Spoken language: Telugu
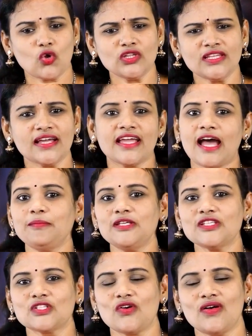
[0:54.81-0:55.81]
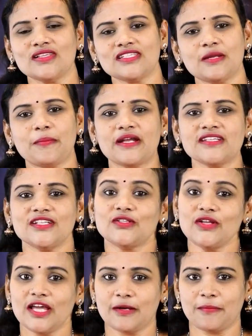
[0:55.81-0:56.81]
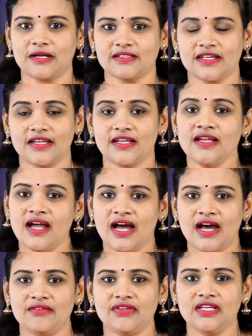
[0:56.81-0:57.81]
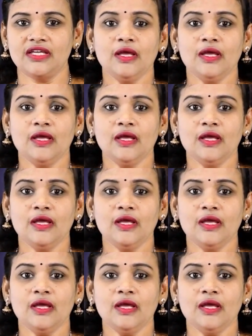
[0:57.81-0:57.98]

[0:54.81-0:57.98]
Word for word: కొంత గ్యాప్ తీసుకోవాల్సిన పరిస్థితులు ఏర్పడతాయి అవి